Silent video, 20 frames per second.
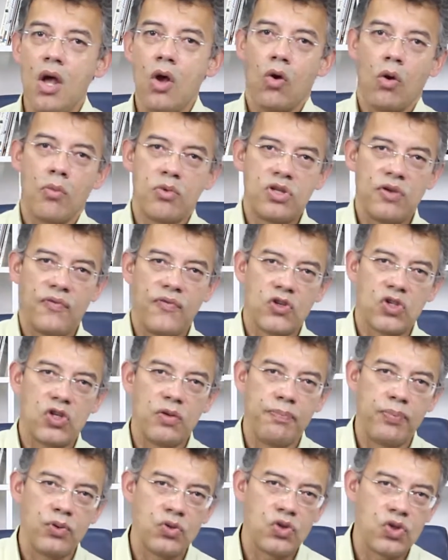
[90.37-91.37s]
Como se
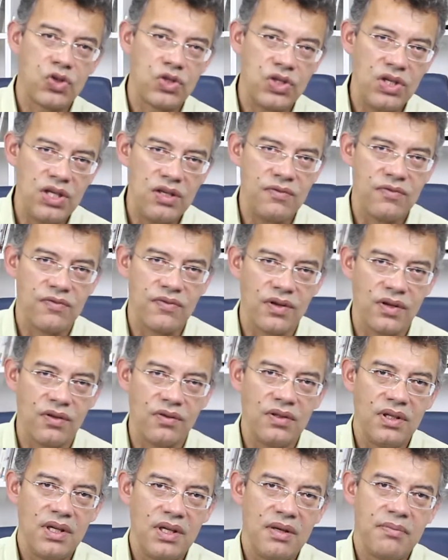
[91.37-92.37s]
fosse
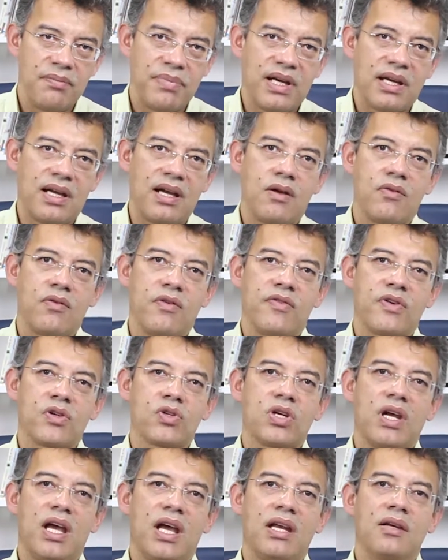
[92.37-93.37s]
possível pregar o
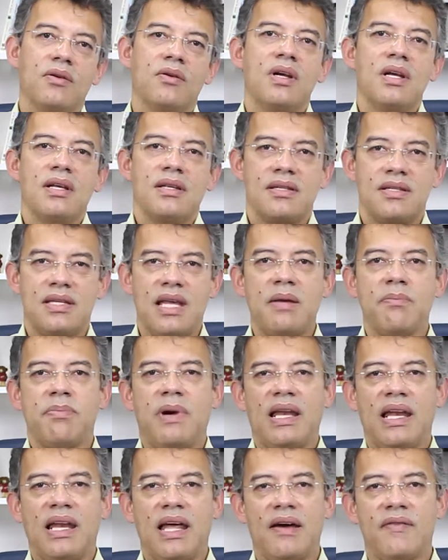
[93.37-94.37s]
Evangelho sem
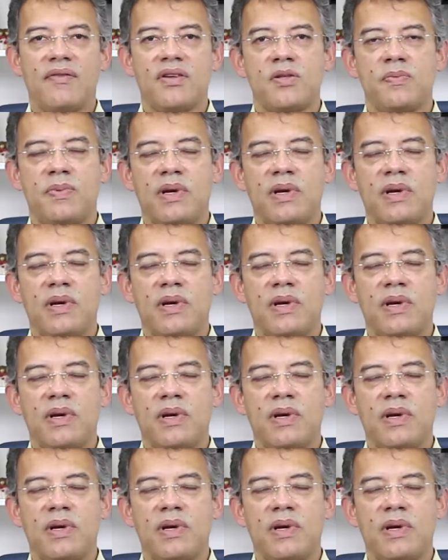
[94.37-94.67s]
palavras,